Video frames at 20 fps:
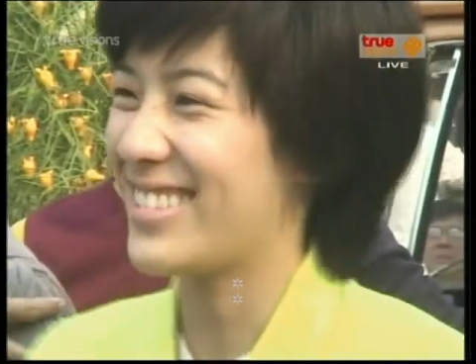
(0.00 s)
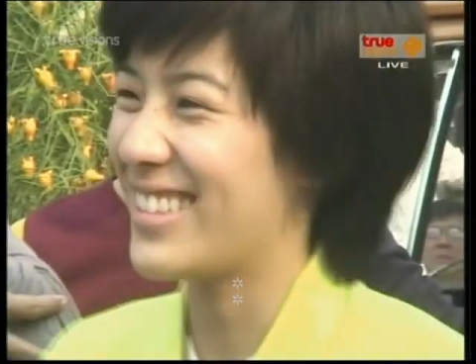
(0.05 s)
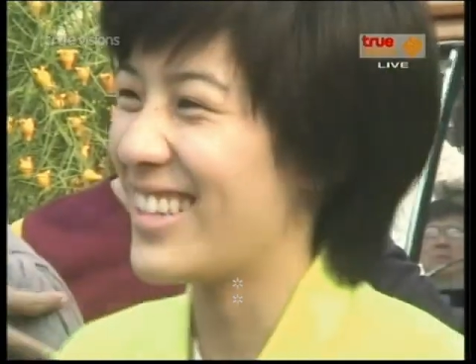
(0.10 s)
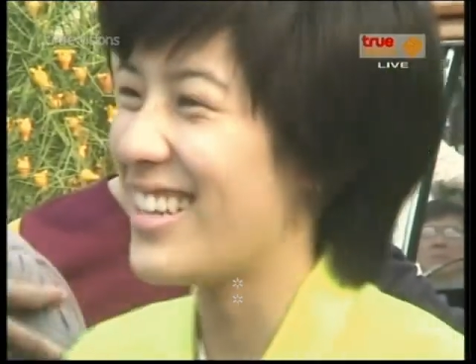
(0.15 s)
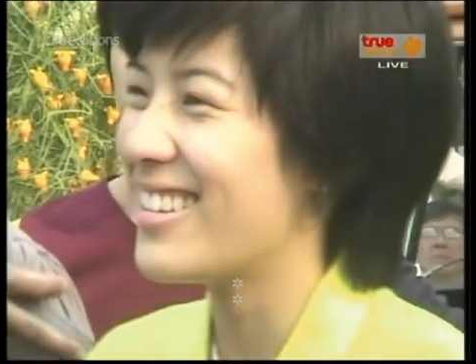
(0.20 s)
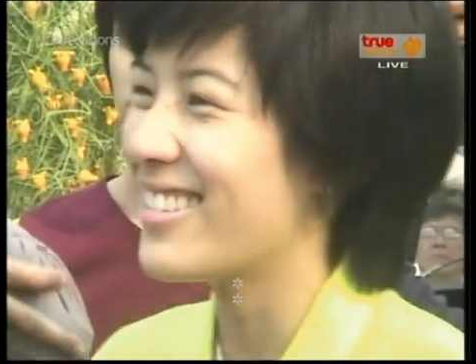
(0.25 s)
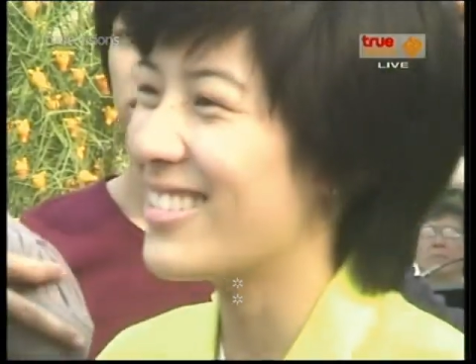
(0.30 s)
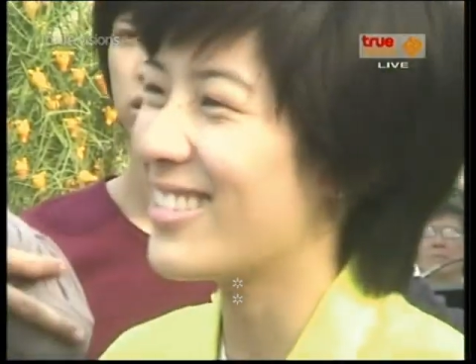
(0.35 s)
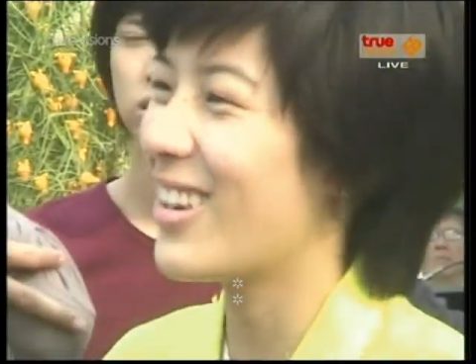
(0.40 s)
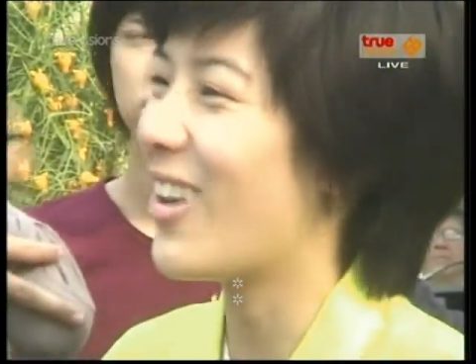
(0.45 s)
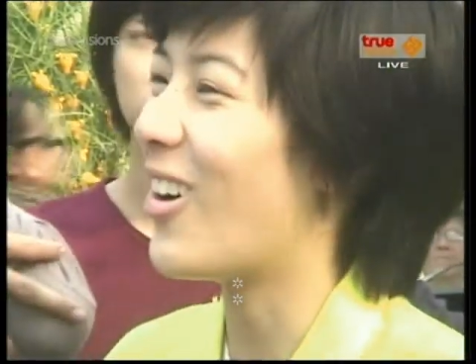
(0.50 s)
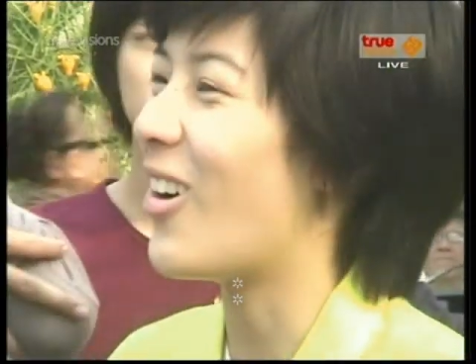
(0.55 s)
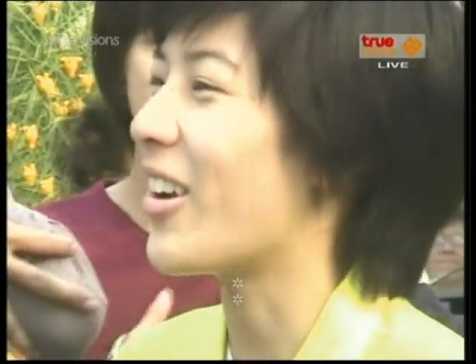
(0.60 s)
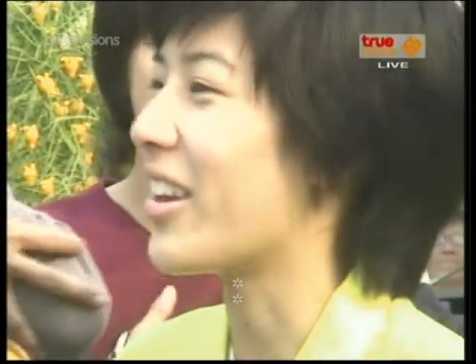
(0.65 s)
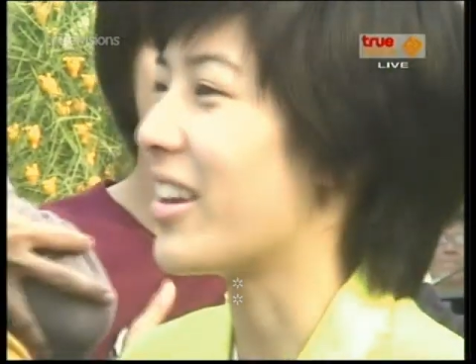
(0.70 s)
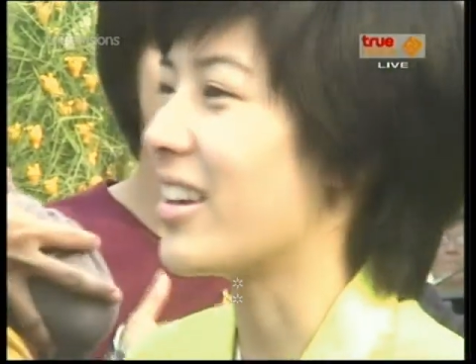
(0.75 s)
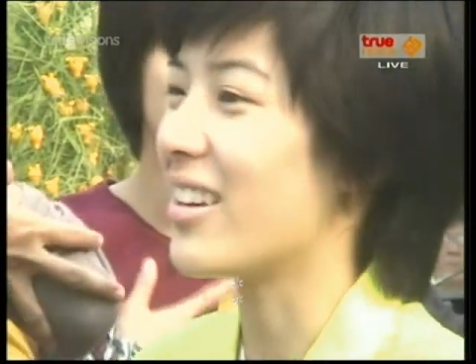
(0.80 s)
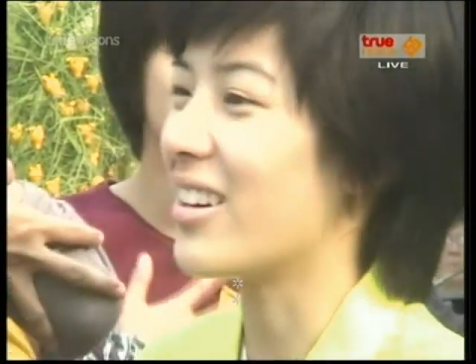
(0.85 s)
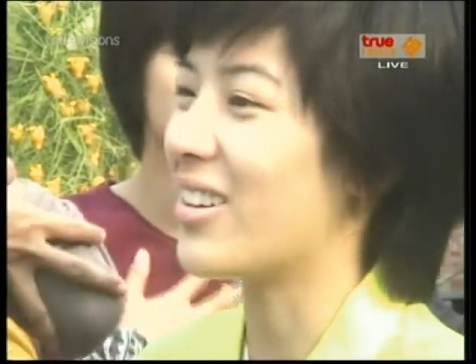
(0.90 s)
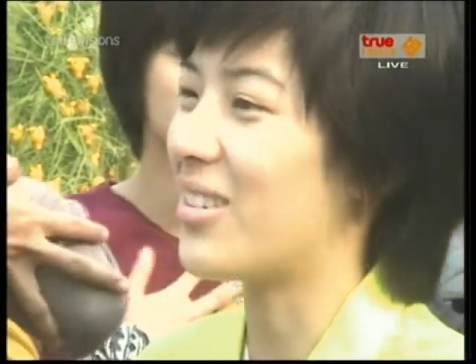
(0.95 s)
ใครๆดูก็
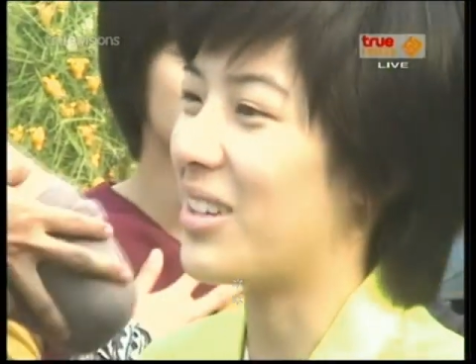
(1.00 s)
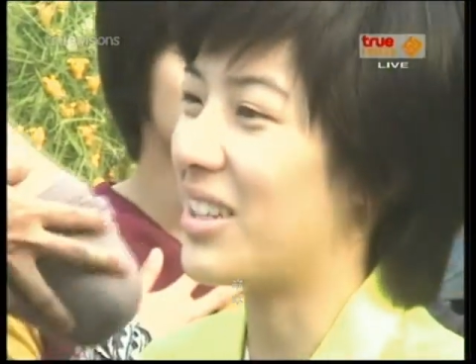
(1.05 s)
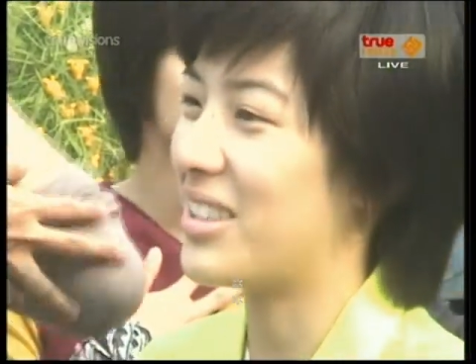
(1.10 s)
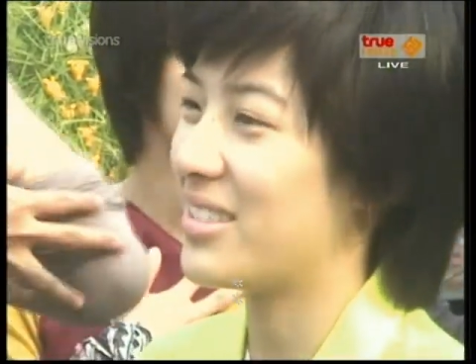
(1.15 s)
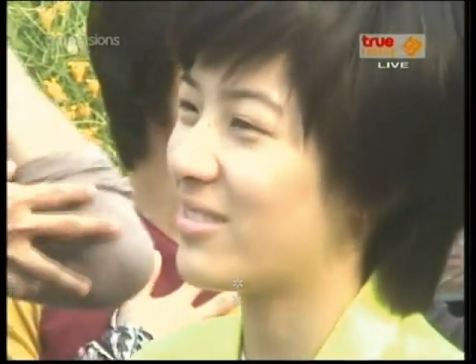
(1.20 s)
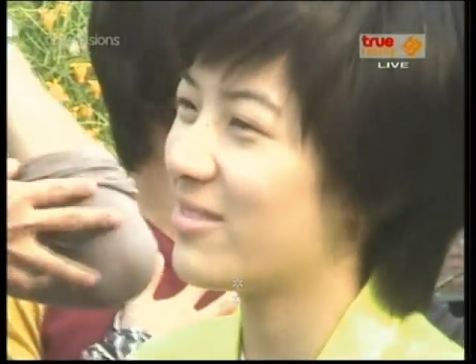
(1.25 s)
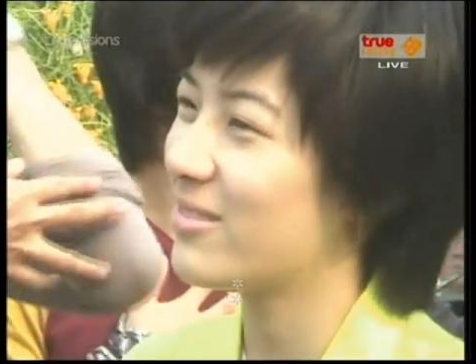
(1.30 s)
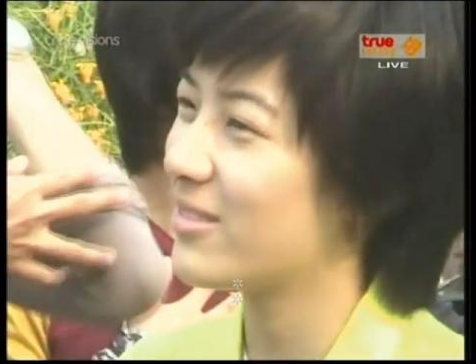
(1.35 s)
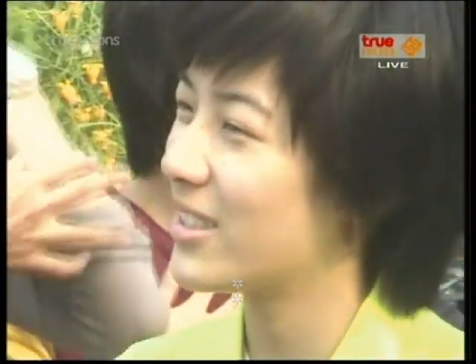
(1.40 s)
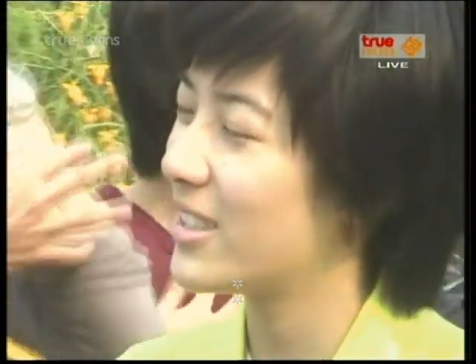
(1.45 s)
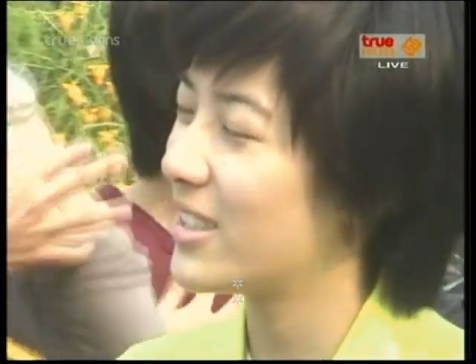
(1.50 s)
ได้เป็นละครสนุก